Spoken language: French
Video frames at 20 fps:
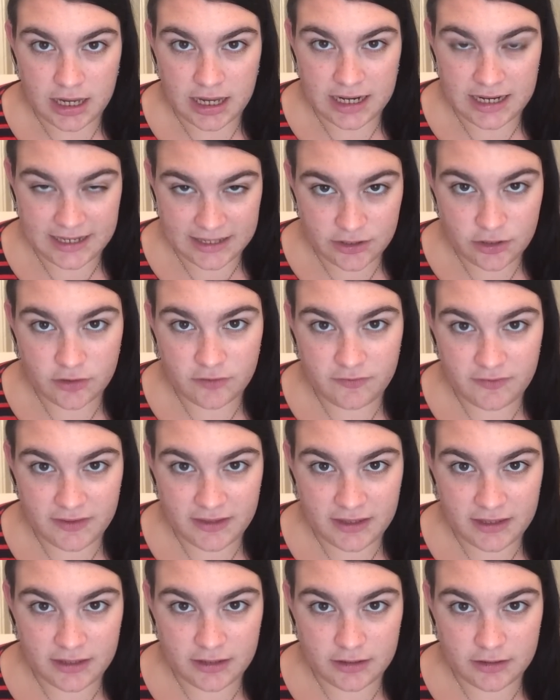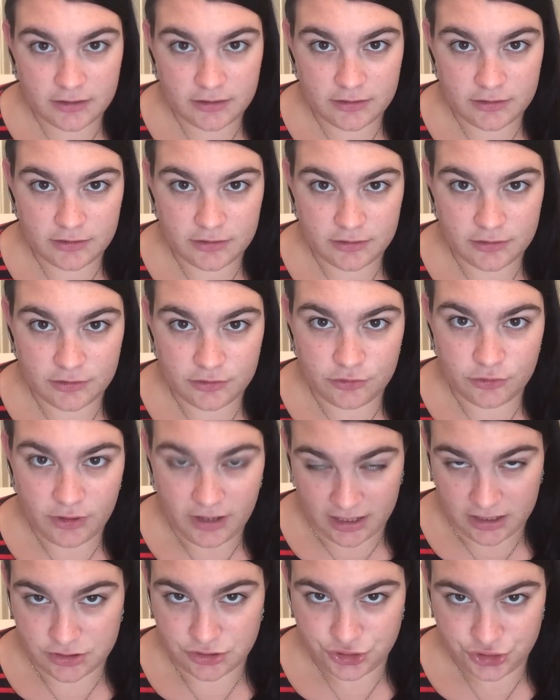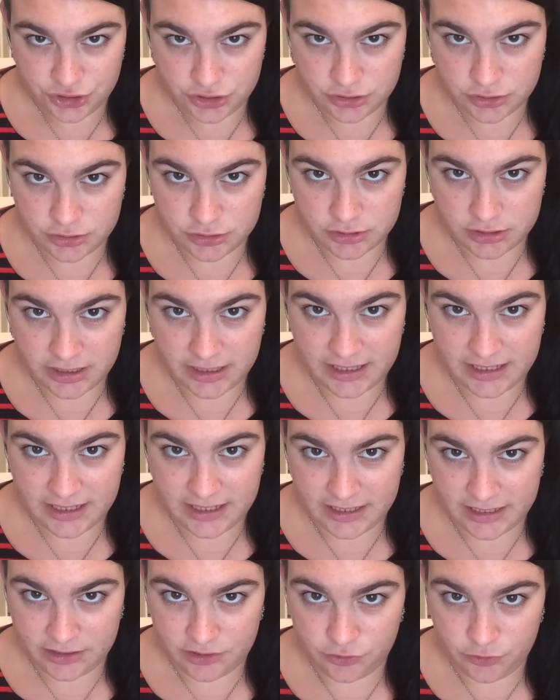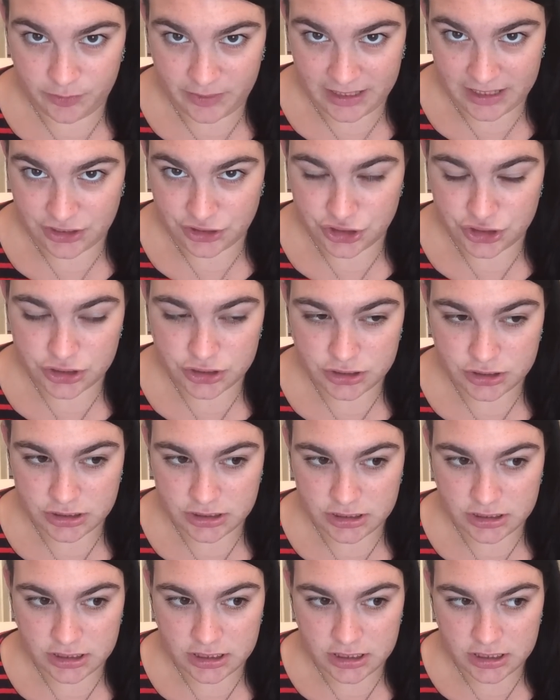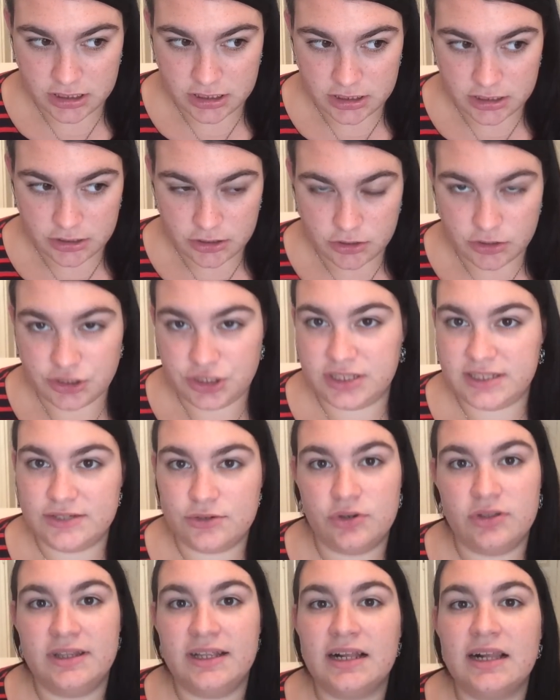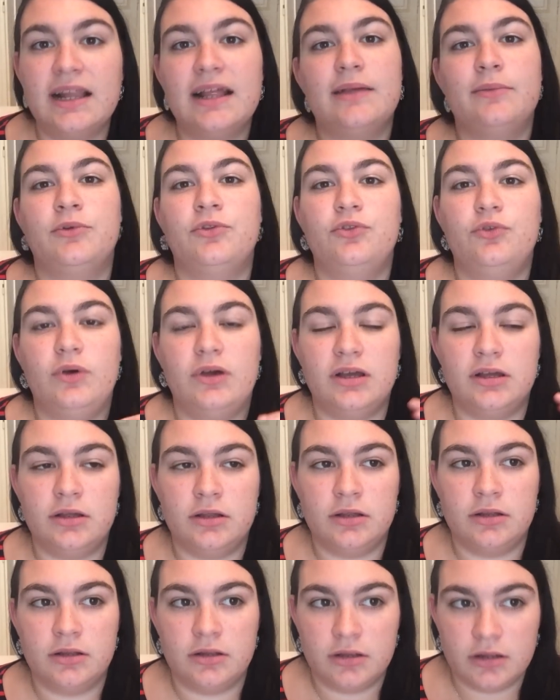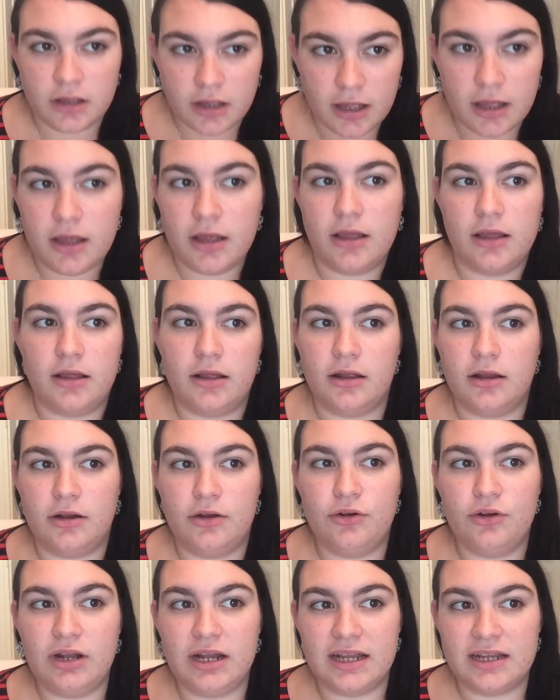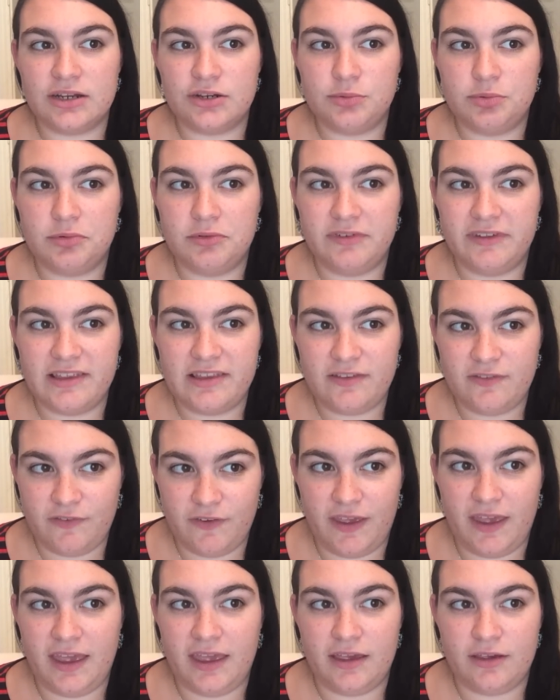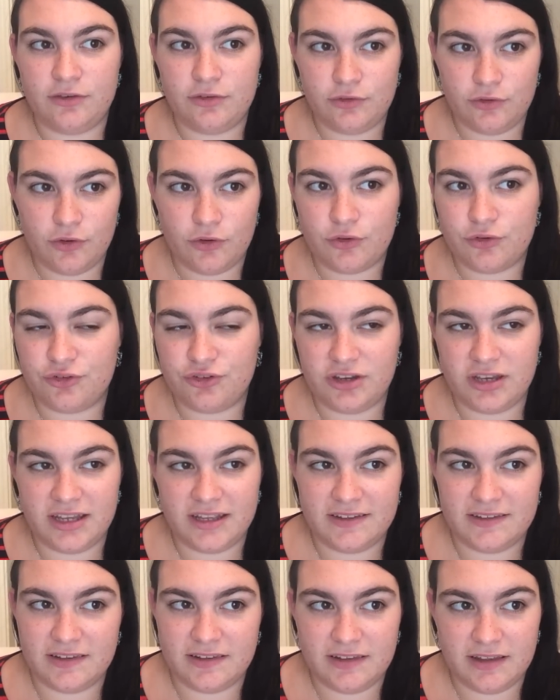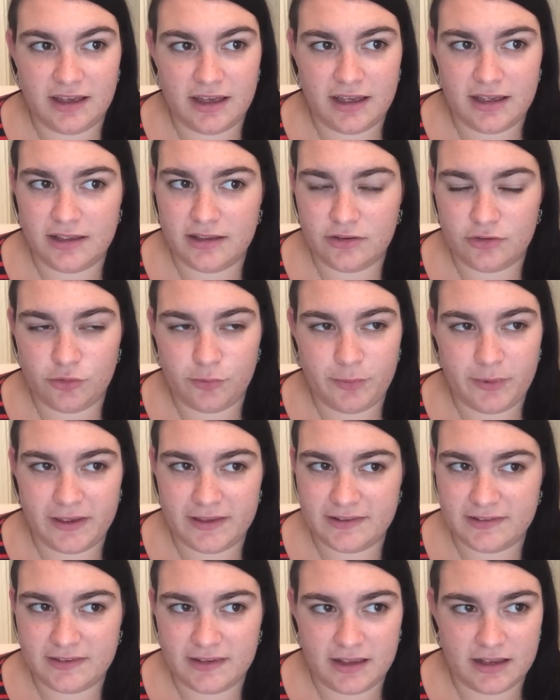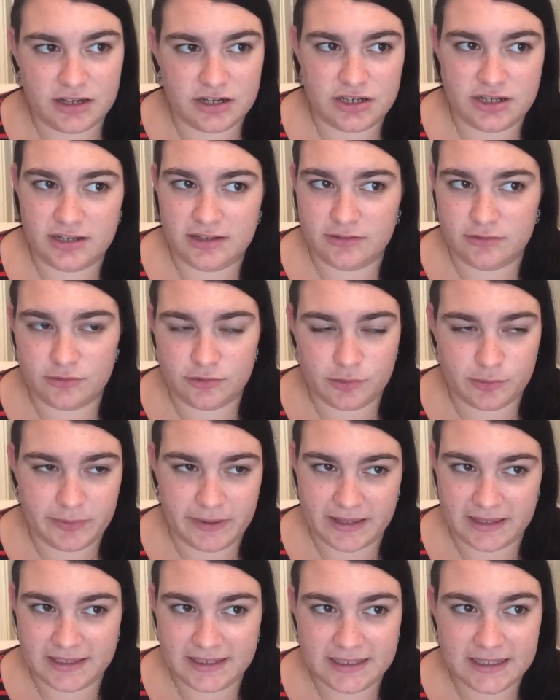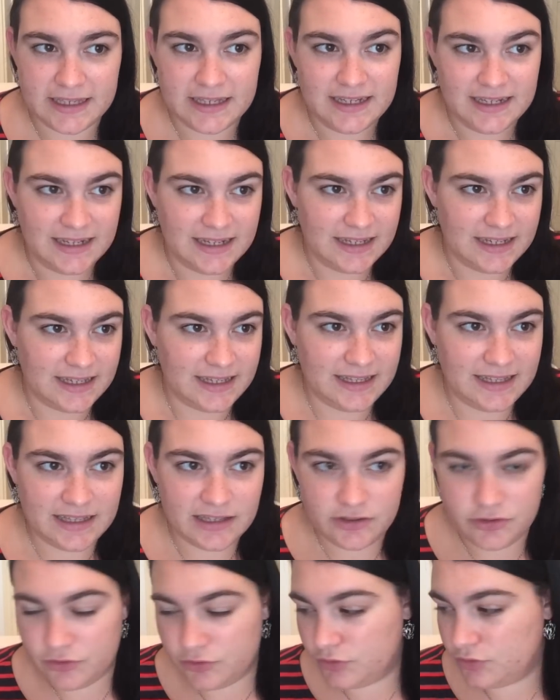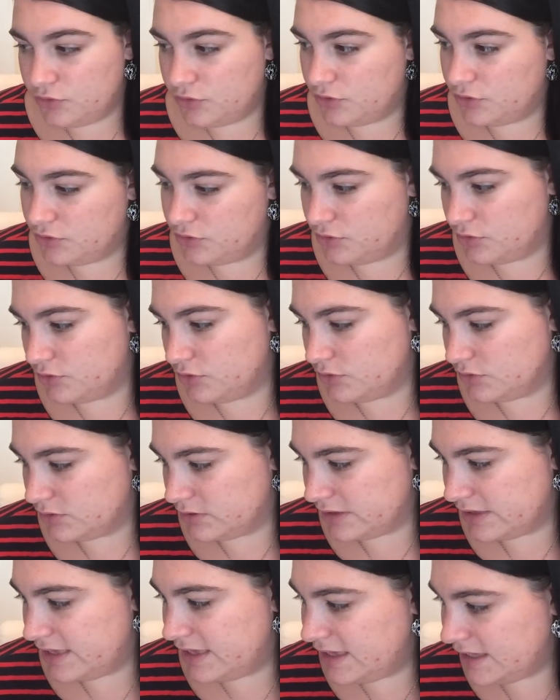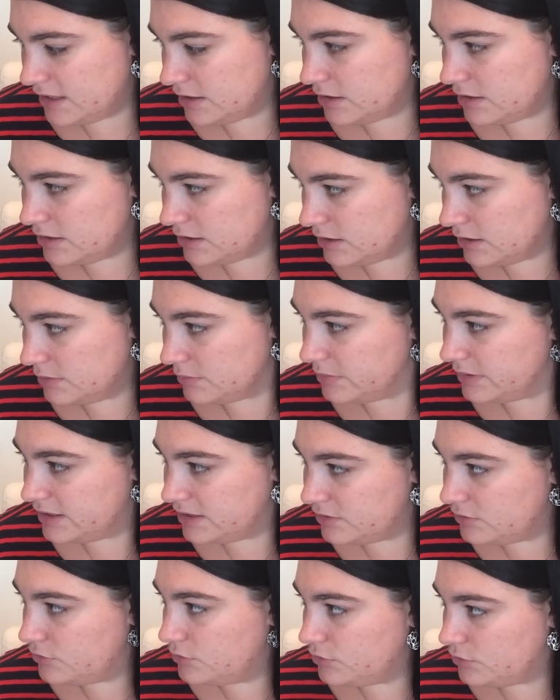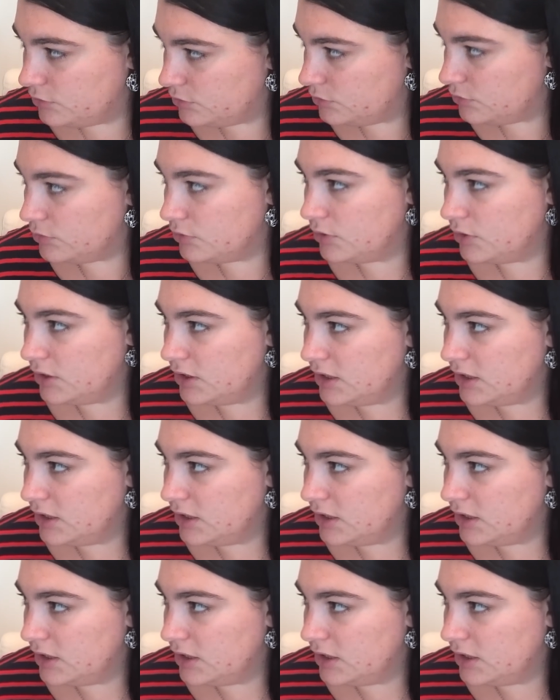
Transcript: les corvées de linge et de ménage. Si en un claquement de doigts, le linge pouvait se faire, se ranger, etc. Repassage et compagnie. Et que euh, y ait un brin de